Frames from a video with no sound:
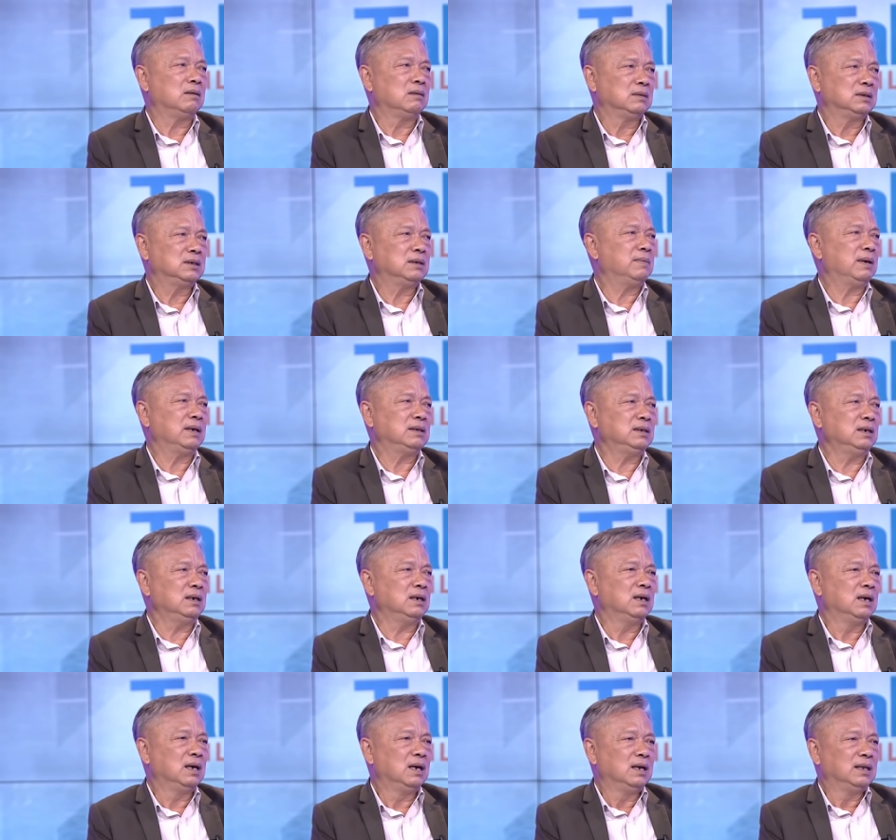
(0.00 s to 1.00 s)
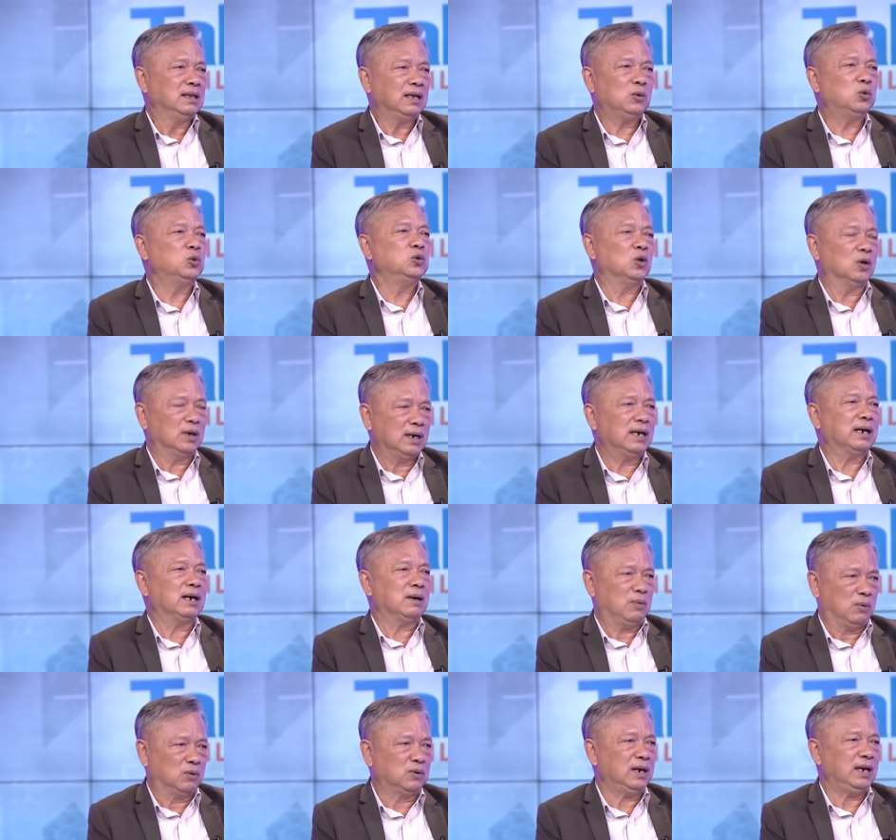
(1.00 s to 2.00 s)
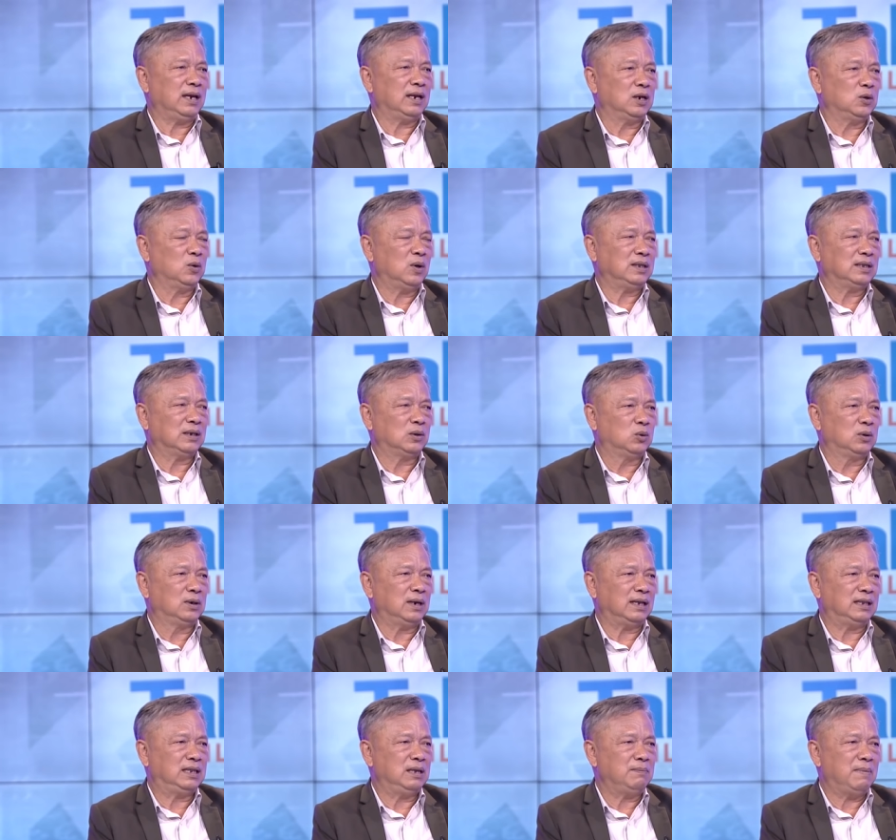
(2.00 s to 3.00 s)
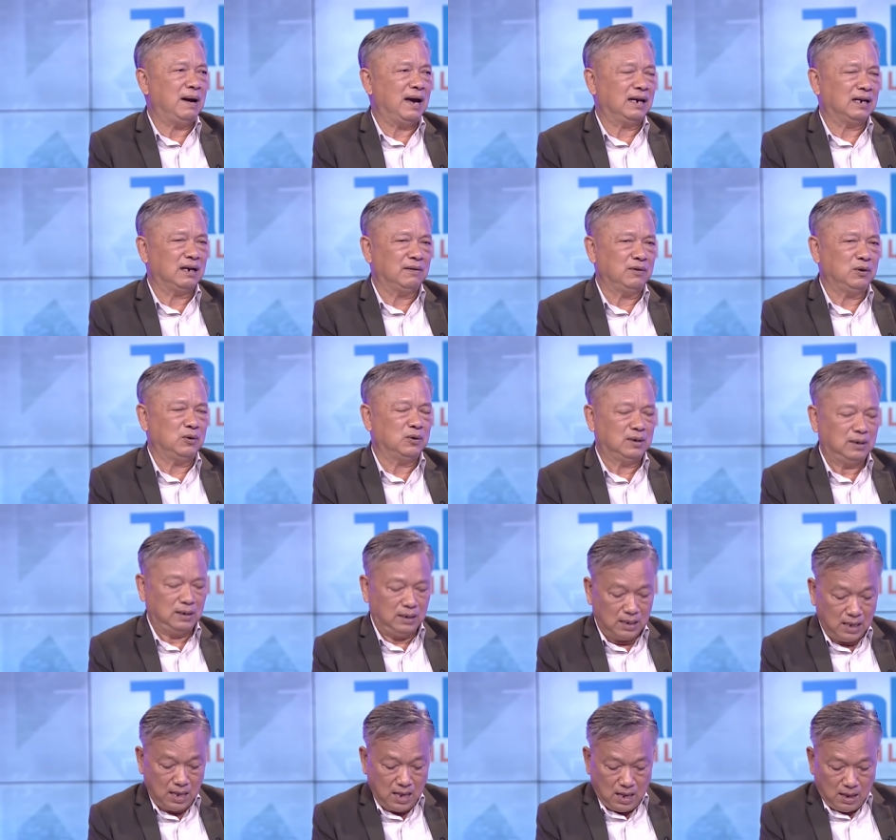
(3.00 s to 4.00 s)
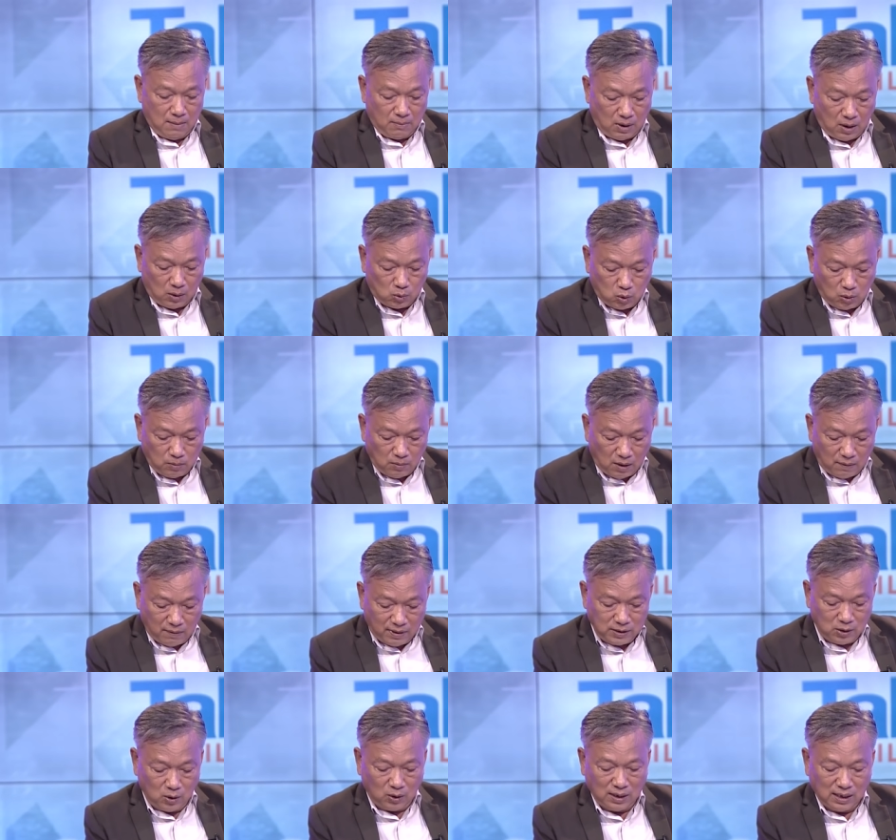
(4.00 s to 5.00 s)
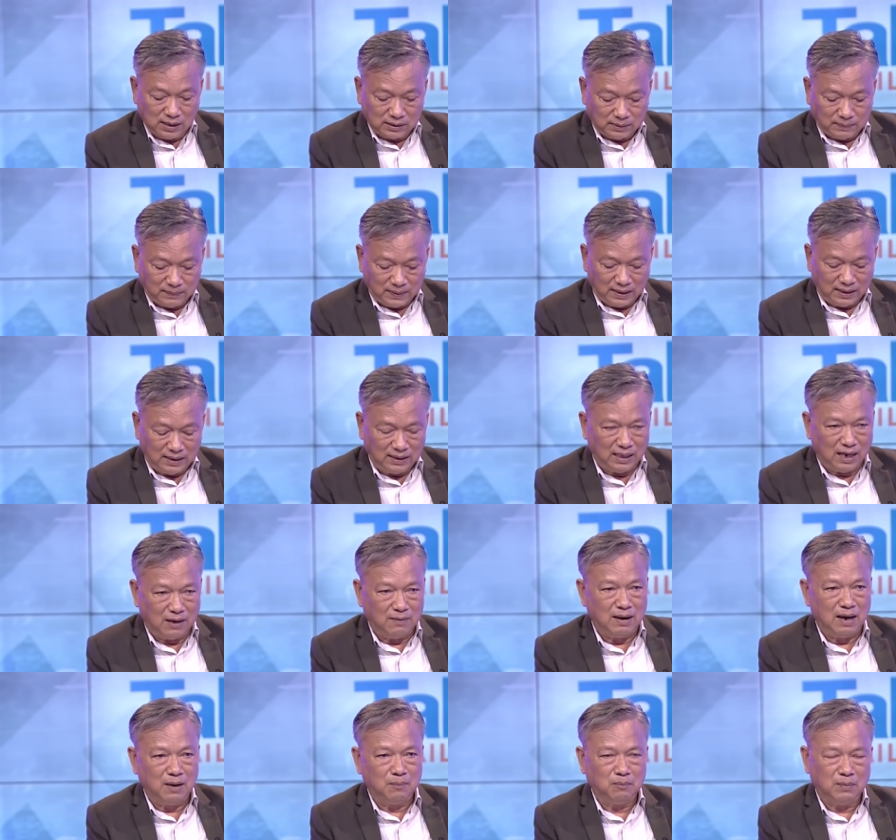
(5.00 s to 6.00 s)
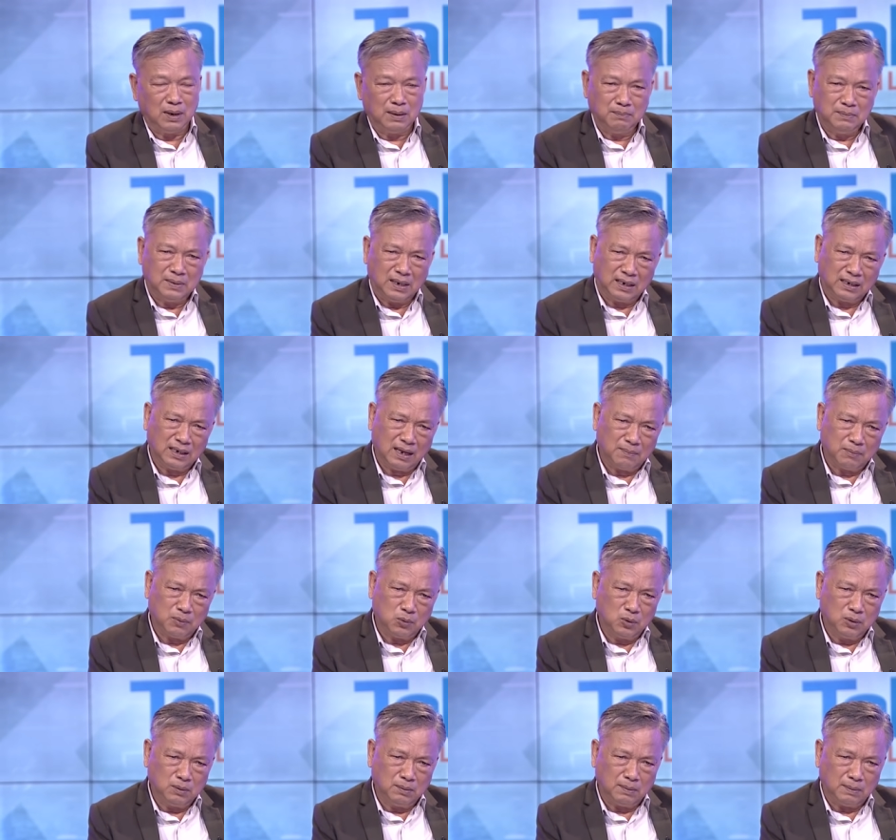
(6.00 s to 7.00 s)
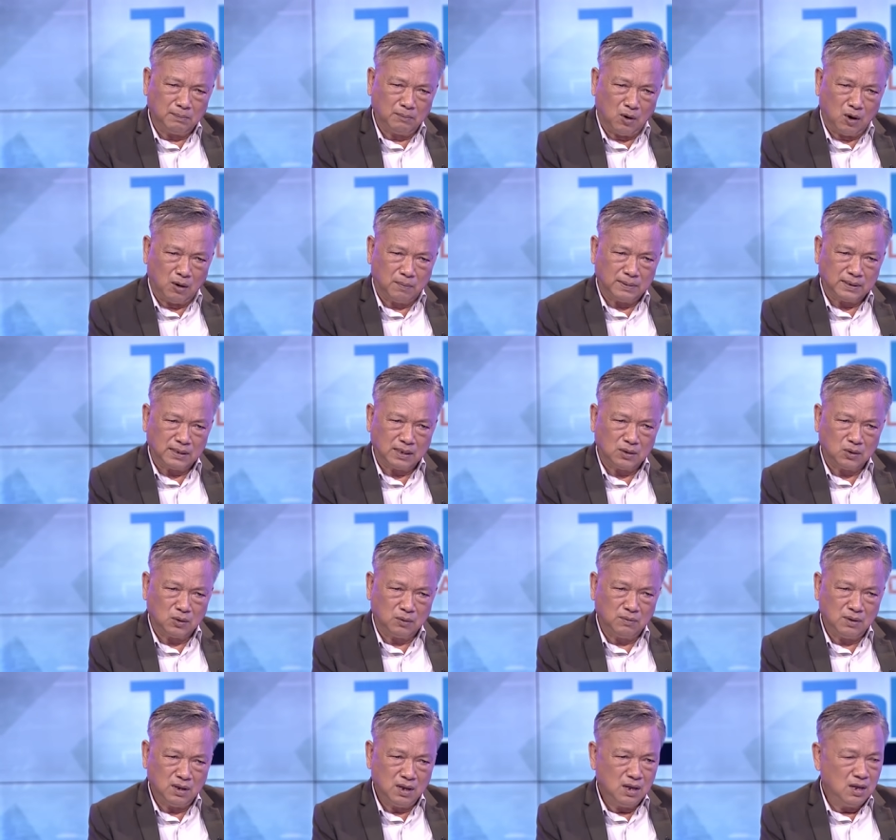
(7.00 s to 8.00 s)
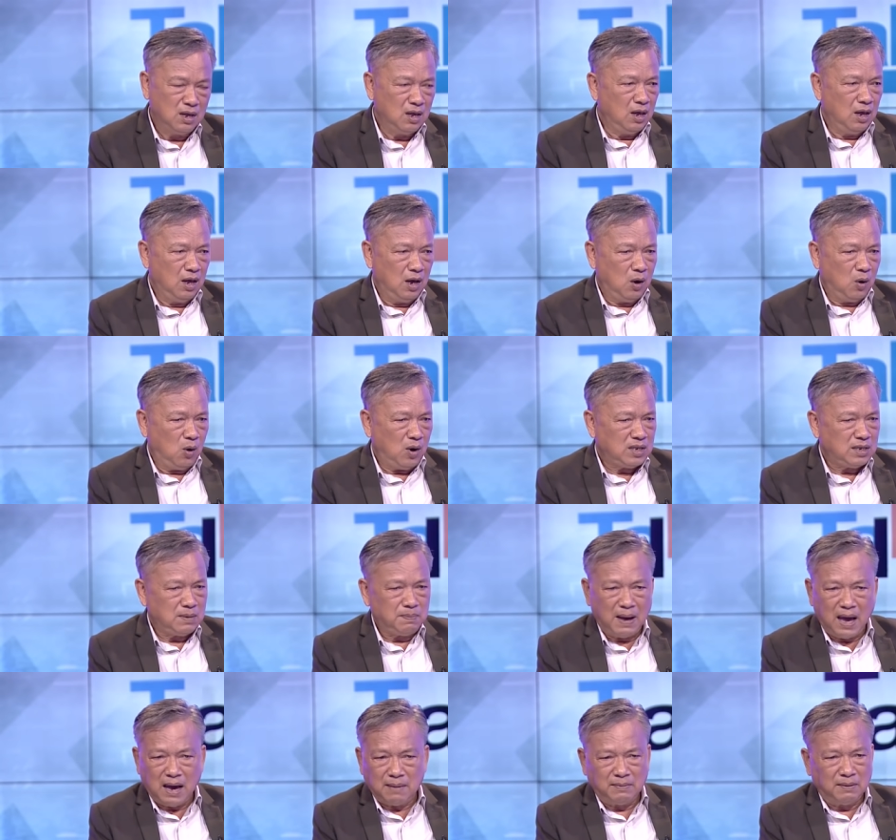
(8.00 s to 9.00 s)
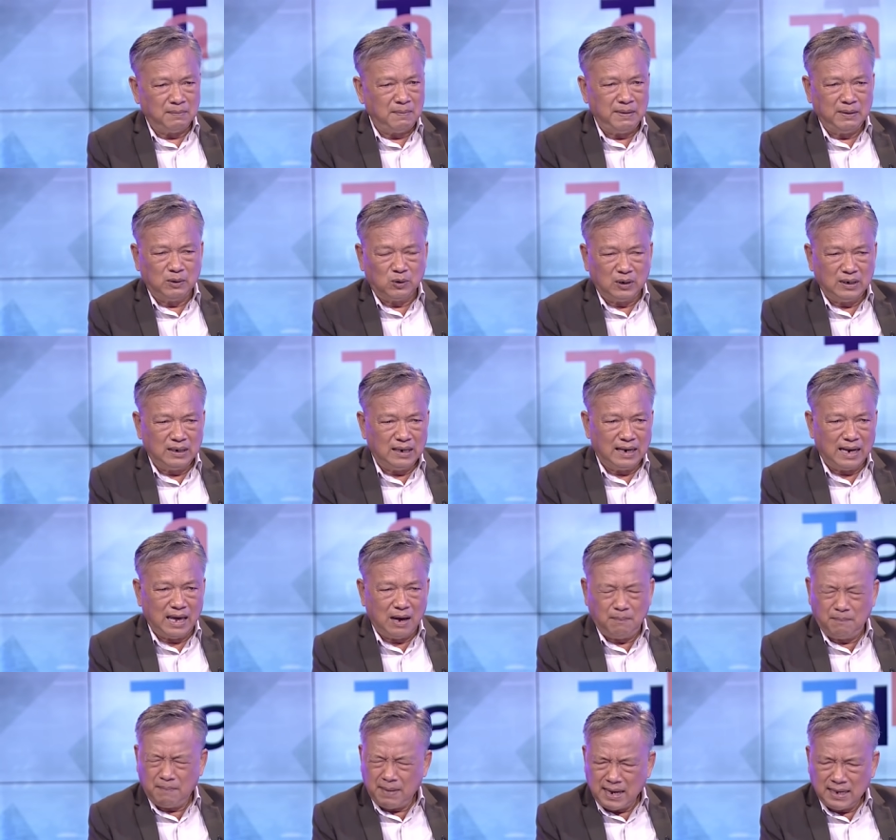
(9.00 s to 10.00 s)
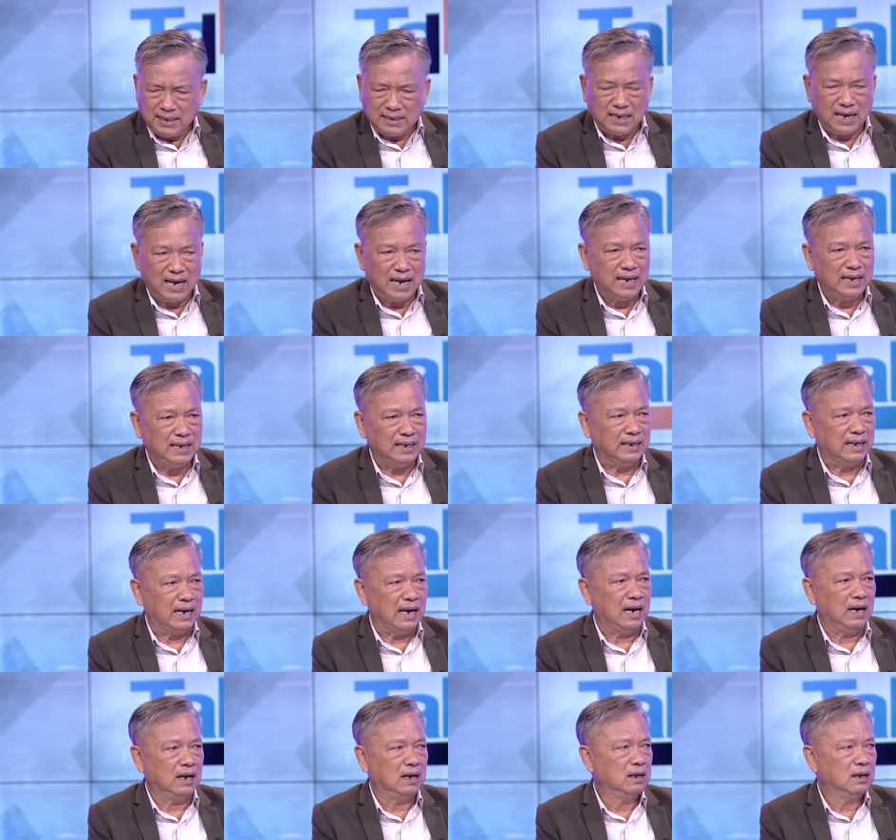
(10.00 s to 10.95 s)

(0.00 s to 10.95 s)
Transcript: ใช่ไหมซึ่งถ้าคุณยกเลิกผมก็เห็นด้วยแต่คุณอธิบายครับว่าคนดีพอคุณบอกว่ายกเลิกตำแหน่งนิถาวรมันเหมือนกับคุณบอกประชาชนว่าโอ้สภาคันไม่มีคนดีแล้วไม่ใช่นะ